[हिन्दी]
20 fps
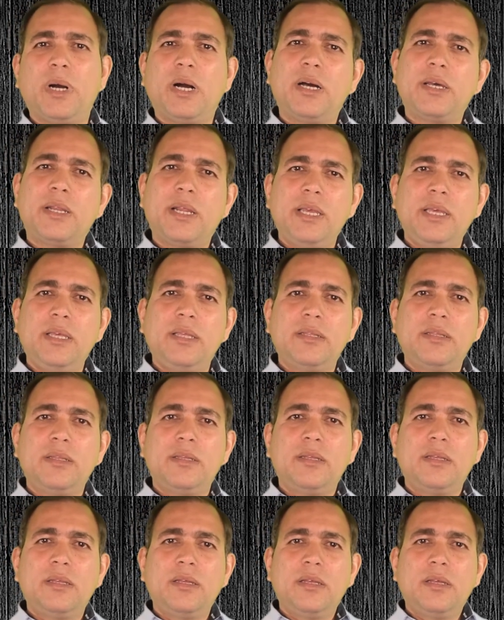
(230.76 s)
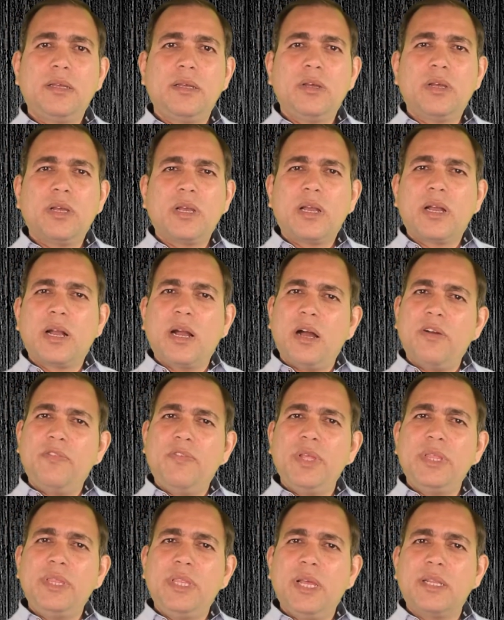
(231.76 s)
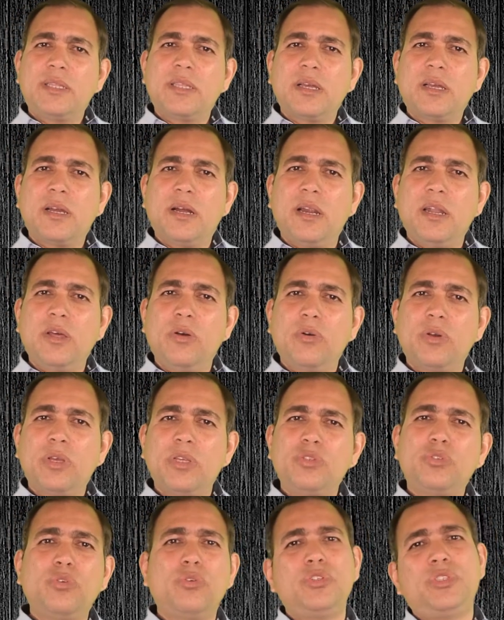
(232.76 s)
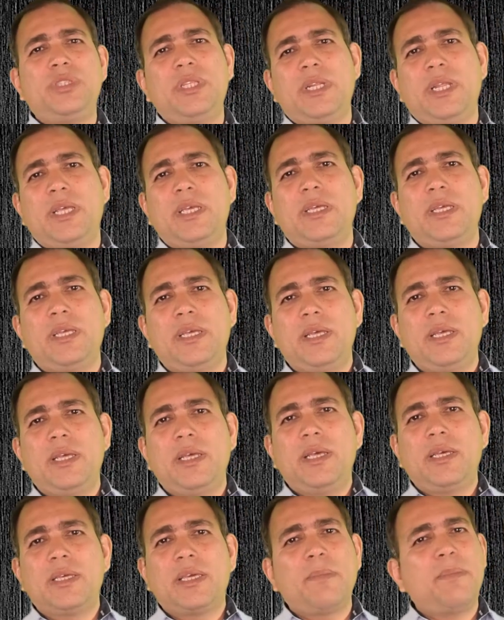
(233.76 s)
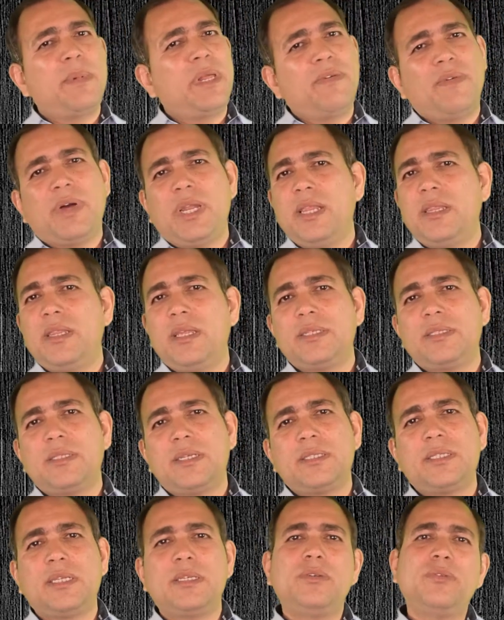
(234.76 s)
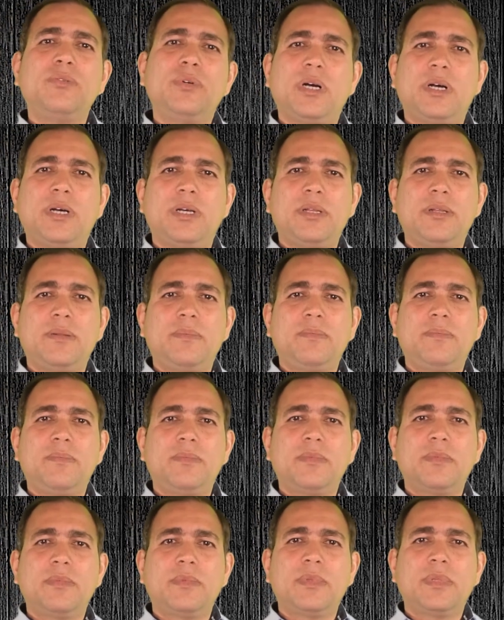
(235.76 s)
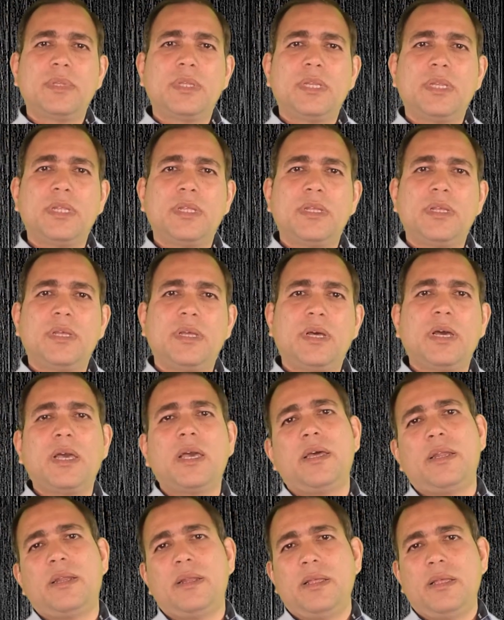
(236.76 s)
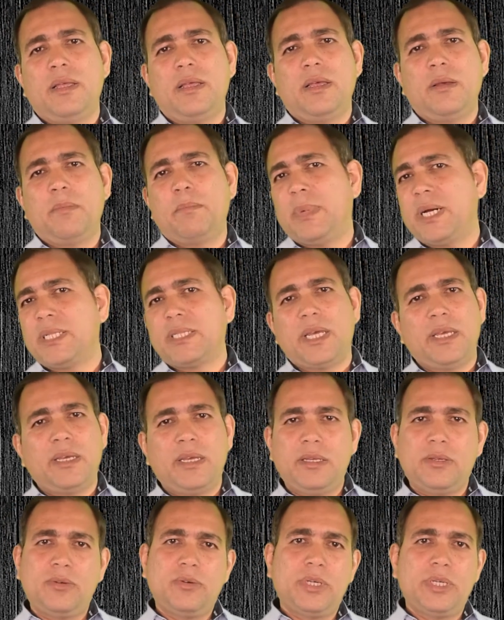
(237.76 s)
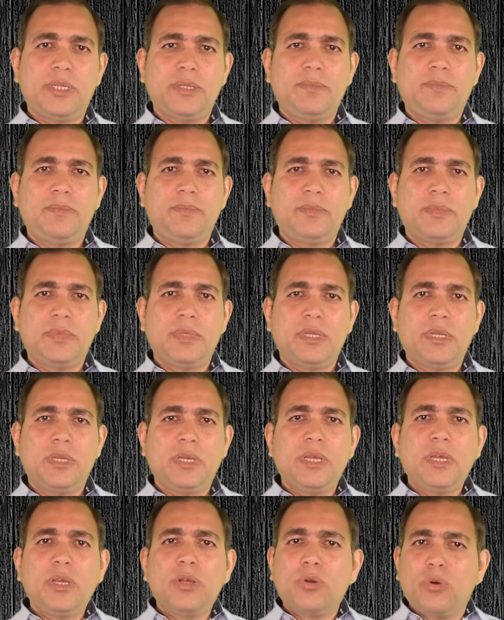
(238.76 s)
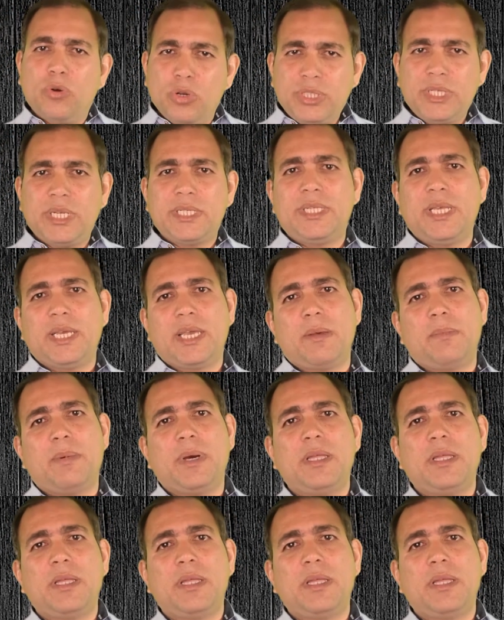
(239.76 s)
बाहर आई काफी देर तक खड़े होकर सोचती रही कि मेरे वालिद ने इस तरह से क्यों कहा खैर बात आ गई होगी कुछ अरसे के